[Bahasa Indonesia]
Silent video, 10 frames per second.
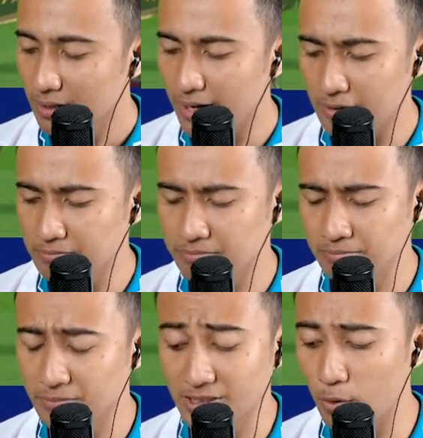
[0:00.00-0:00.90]
dan
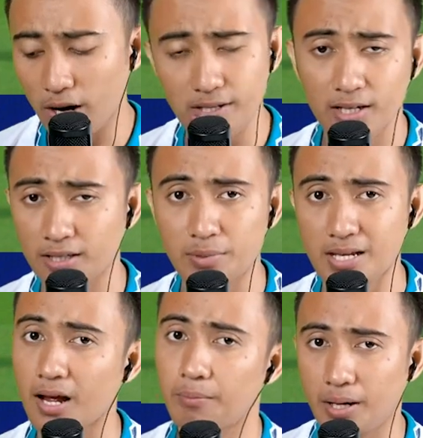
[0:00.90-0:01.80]
semoga aja kita
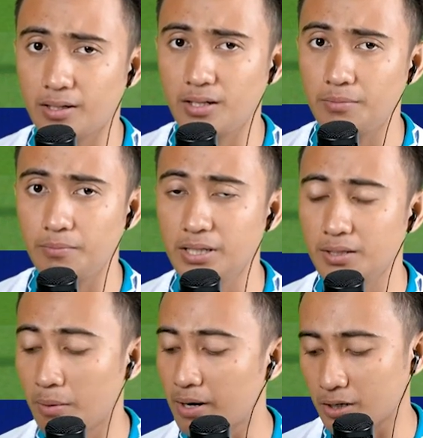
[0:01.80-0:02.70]
bisa comeback di
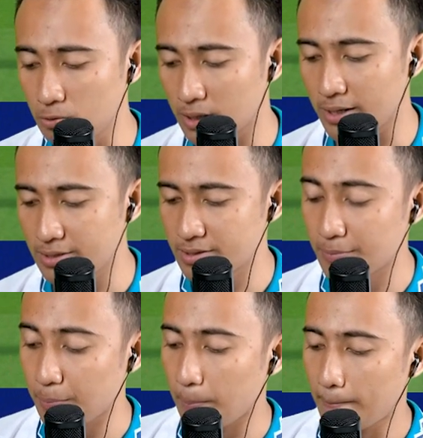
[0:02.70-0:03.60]
di babak kedua,
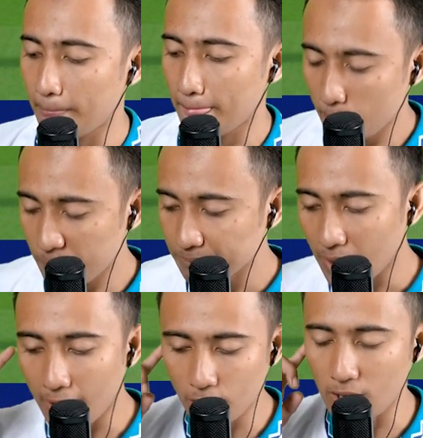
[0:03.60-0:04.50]
guys.
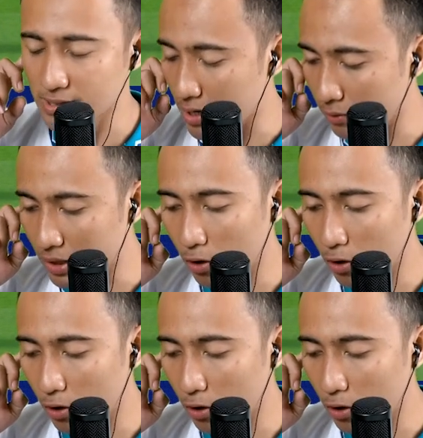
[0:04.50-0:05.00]
Ayo Asnawi,